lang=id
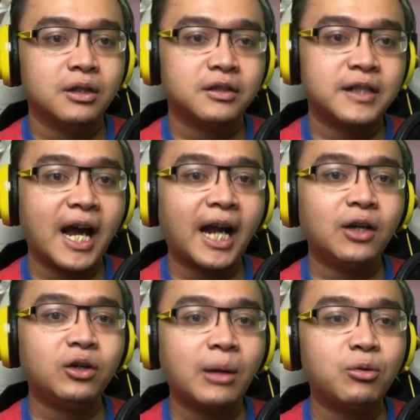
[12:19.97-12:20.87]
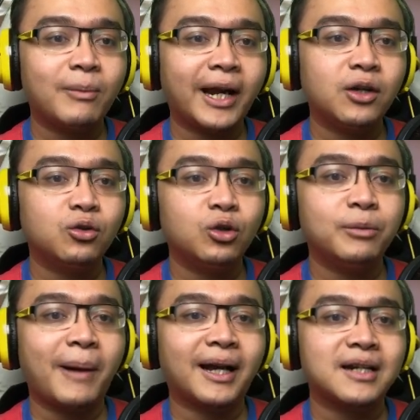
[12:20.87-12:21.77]
Sedangkan lo dan Bu Maya nunggu
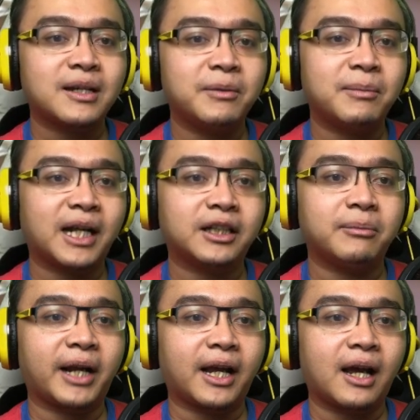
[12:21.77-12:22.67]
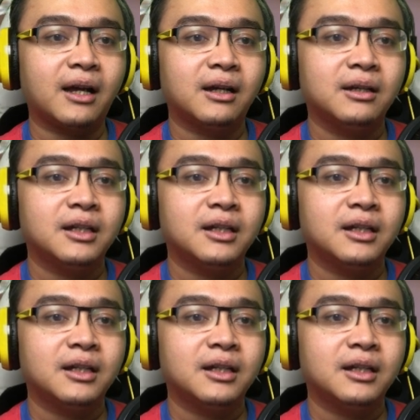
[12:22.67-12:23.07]
di pagar sambil merhatiin mereka.